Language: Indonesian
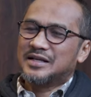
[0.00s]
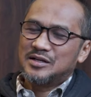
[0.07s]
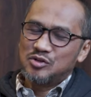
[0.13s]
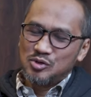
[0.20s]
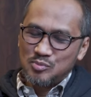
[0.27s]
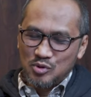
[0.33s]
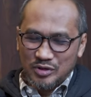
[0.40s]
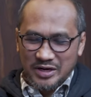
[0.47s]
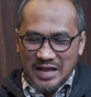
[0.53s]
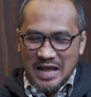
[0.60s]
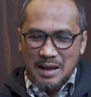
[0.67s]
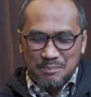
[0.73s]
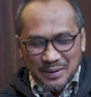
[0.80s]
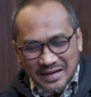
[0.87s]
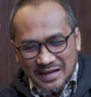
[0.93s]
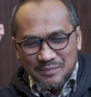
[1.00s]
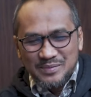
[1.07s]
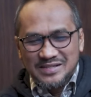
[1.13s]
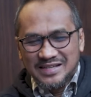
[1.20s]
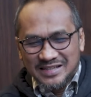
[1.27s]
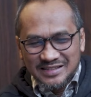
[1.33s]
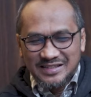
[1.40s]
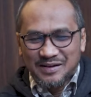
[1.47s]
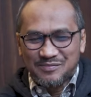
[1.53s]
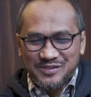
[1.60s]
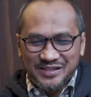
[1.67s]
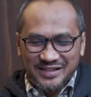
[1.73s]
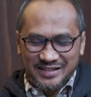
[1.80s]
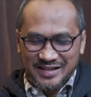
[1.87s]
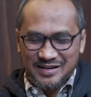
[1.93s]
Pak. dan dulu Bung Keren, apakah bisa
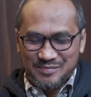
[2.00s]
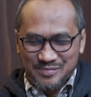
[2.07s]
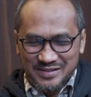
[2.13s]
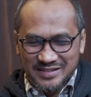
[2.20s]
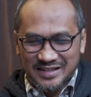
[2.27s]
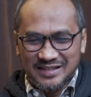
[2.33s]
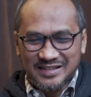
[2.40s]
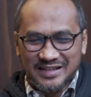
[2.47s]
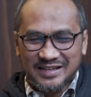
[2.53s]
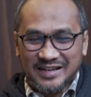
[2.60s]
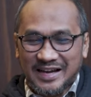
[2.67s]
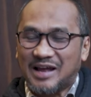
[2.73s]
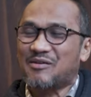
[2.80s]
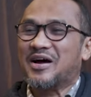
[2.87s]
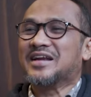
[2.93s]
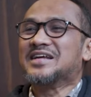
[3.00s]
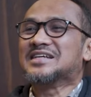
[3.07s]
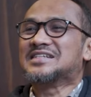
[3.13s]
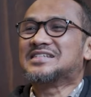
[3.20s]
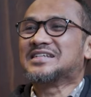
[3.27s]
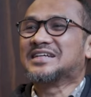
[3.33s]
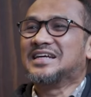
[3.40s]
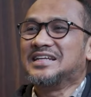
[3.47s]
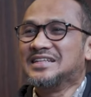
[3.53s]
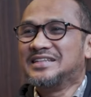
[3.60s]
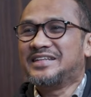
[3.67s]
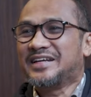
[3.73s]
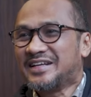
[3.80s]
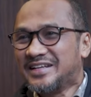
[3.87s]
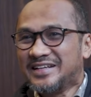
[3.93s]
ditafsirkan misalnya kalau ada
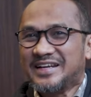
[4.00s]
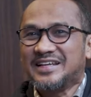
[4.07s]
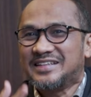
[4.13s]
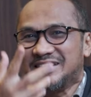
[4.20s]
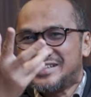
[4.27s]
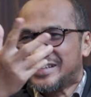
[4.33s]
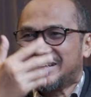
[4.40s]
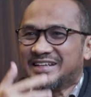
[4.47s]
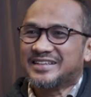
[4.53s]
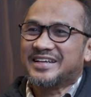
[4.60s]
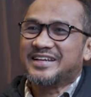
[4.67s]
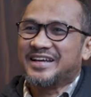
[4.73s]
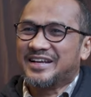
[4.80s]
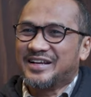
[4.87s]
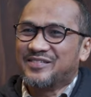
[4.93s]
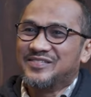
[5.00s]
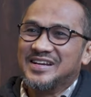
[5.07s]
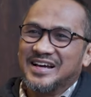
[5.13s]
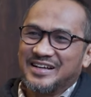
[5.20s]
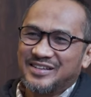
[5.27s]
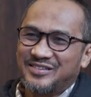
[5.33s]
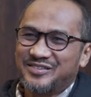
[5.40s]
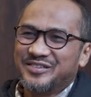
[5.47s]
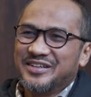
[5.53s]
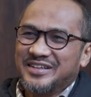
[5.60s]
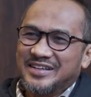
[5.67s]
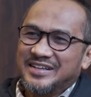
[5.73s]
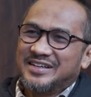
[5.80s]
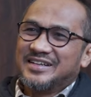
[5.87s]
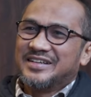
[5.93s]
segelintir nih netizen yang tadi Anda bilang itu,
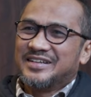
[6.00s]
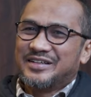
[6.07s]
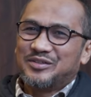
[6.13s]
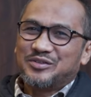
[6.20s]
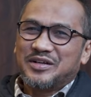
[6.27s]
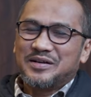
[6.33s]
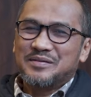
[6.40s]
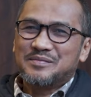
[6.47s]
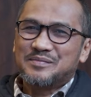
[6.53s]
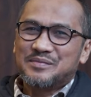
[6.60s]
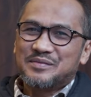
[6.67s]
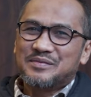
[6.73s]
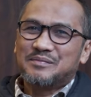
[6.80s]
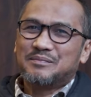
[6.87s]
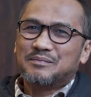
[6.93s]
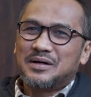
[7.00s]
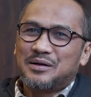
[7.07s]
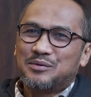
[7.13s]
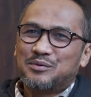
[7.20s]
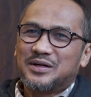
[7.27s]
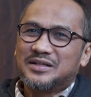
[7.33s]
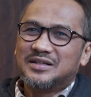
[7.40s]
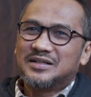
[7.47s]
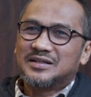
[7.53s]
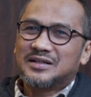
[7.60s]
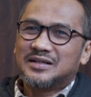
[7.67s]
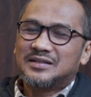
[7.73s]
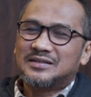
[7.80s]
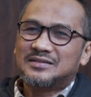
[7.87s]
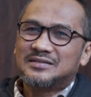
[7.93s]
itu kan bahwa
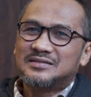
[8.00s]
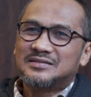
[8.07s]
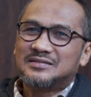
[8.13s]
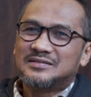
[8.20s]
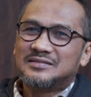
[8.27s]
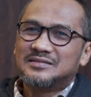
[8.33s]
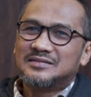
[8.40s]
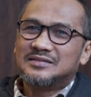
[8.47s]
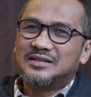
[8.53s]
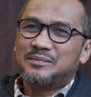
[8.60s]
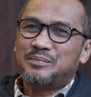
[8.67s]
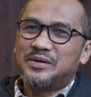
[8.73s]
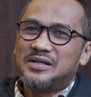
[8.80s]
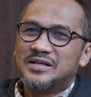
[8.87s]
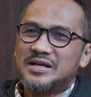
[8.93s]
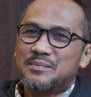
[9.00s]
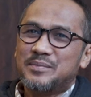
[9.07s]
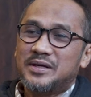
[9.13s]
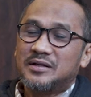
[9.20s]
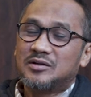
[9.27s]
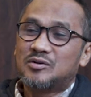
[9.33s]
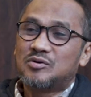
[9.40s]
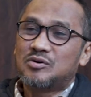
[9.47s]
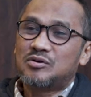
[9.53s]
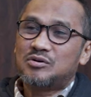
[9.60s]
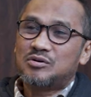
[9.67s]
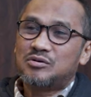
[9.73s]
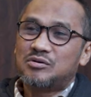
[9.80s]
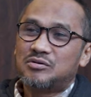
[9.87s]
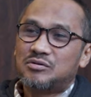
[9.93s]
dengan dipilihnya
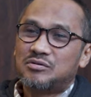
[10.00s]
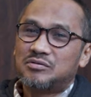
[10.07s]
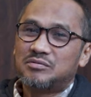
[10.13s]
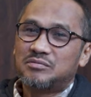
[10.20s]
Menko